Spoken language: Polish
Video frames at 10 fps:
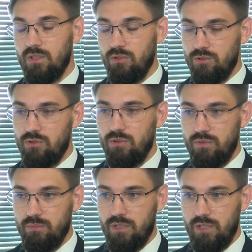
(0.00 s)
dość
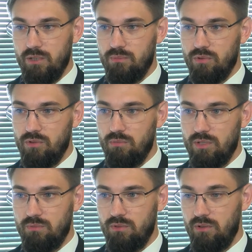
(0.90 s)
nowym trendem, który
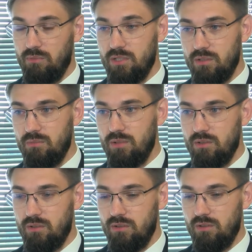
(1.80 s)
obecnie
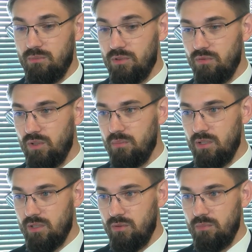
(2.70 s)
e, obserwujemy na
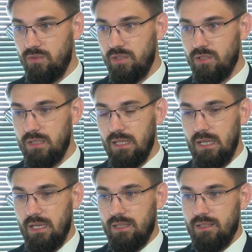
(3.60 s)
całym świecie,
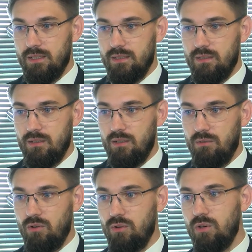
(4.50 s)
jest e,
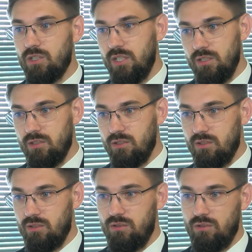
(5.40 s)
ogłaszanie
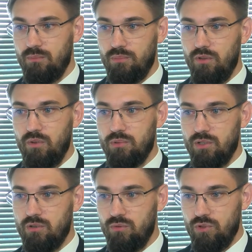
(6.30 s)
stopniowo przez
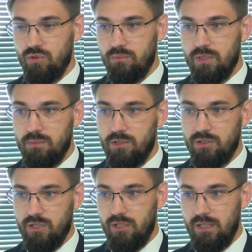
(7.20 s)
dużych
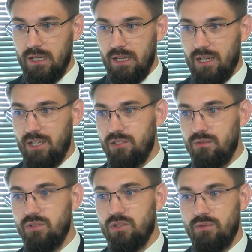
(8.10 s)
ubezpieczycieli chęci
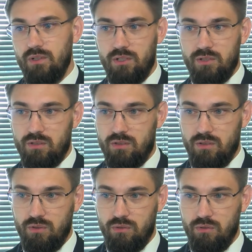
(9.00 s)
wycofania się z
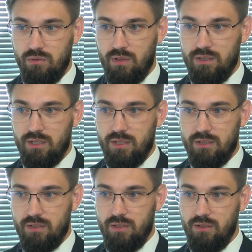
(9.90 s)
rynku
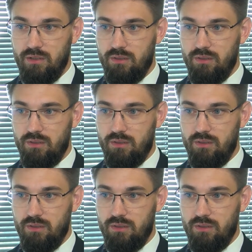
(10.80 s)
energetyki